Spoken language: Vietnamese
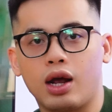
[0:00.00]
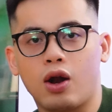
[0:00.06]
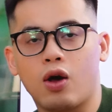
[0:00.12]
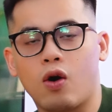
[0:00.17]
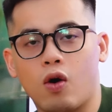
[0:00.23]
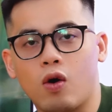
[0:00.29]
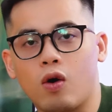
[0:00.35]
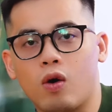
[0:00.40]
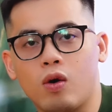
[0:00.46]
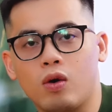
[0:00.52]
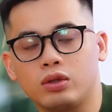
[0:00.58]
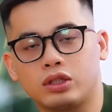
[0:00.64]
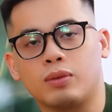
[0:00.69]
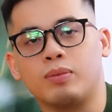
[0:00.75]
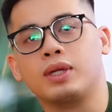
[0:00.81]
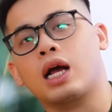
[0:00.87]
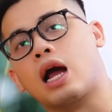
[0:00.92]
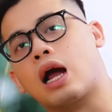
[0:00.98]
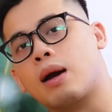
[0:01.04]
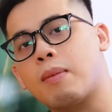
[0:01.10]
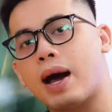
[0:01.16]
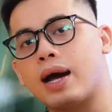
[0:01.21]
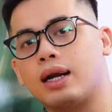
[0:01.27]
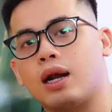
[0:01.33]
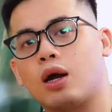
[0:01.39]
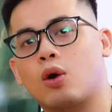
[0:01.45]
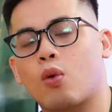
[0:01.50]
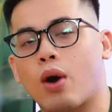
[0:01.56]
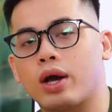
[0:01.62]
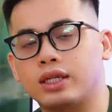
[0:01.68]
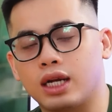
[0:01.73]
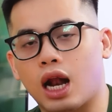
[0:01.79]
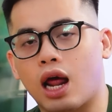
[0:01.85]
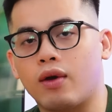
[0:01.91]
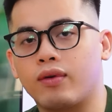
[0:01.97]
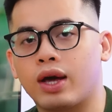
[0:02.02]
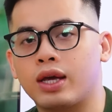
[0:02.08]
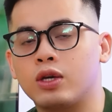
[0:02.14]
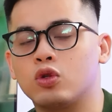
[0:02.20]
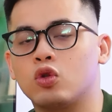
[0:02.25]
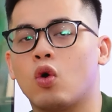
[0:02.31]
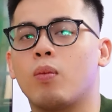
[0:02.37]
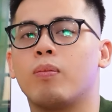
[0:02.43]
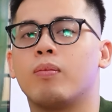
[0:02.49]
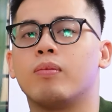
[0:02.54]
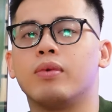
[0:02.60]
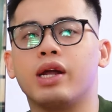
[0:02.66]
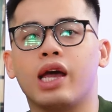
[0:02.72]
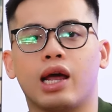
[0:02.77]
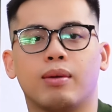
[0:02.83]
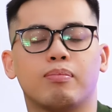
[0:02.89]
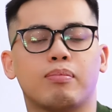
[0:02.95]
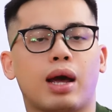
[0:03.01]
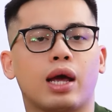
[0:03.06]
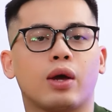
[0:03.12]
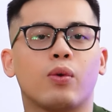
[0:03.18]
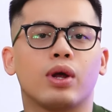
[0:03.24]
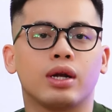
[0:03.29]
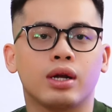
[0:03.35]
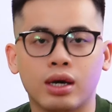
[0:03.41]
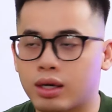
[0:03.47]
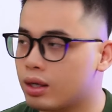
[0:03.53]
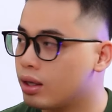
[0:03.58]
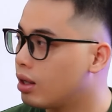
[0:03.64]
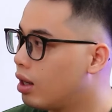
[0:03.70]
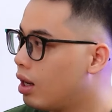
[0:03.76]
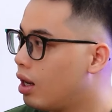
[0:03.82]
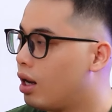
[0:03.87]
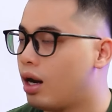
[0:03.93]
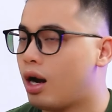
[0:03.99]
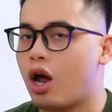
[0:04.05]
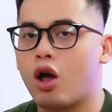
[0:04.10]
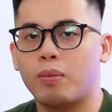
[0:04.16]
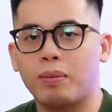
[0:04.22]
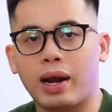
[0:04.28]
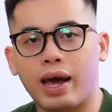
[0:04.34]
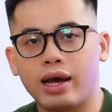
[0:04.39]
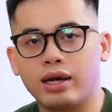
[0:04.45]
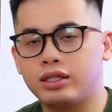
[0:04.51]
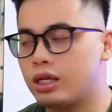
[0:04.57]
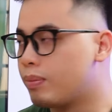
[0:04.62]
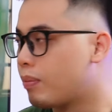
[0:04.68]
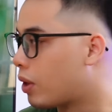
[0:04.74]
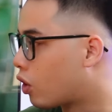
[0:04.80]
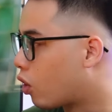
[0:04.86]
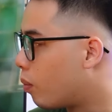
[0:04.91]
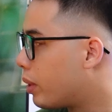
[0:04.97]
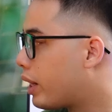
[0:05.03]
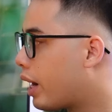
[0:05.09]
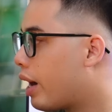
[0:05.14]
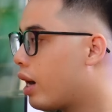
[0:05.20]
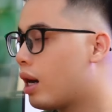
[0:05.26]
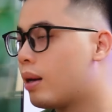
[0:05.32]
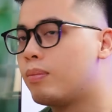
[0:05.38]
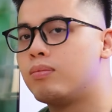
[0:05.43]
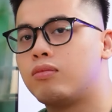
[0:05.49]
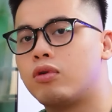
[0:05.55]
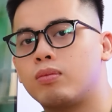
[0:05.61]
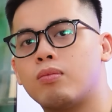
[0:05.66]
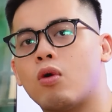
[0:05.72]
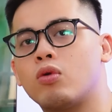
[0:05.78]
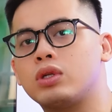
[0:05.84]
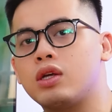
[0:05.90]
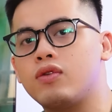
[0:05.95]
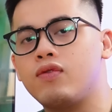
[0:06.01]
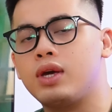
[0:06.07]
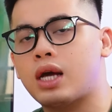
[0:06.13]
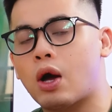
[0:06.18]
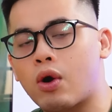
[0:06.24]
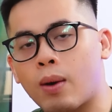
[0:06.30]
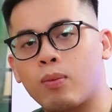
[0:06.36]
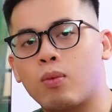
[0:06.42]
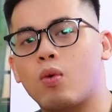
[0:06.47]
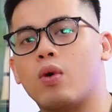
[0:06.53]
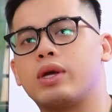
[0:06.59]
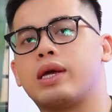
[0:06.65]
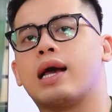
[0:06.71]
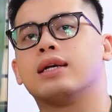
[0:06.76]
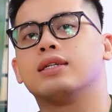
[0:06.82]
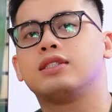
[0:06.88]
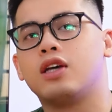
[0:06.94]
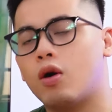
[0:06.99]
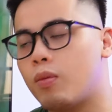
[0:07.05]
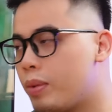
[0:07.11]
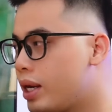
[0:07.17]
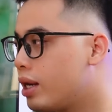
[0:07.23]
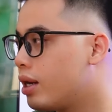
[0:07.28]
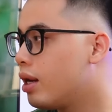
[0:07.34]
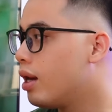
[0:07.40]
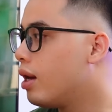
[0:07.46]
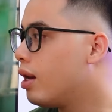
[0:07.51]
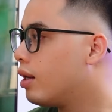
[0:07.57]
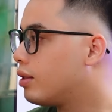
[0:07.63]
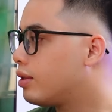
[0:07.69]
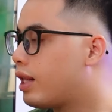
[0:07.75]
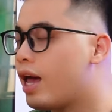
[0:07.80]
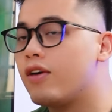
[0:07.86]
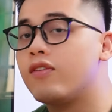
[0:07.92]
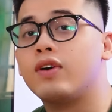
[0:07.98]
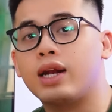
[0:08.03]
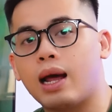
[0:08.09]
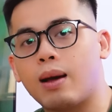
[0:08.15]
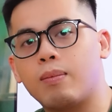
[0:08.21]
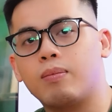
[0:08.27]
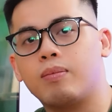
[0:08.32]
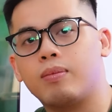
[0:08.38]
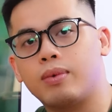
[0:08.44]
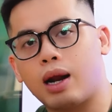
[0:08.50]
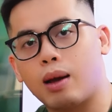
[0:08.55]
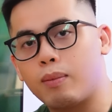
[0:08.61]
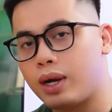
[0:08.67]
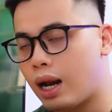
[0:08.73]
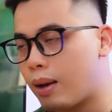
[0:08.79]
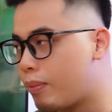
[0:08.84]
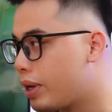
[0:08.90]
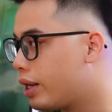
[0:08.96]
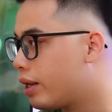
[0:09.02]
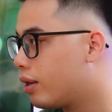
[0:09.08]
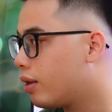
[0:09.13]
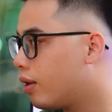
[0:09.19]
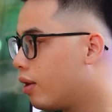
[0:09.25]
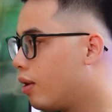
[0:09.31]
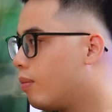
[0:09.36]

Hello, chào mừng tất cả các bạn đã quay trở lại với kênh YouTube Điện máy Nguyễn Đức. Ngày hôm nay trước mặt của mình đây là một mẫu TV cao cấp của nhà Xiaomi TV5 55 inch,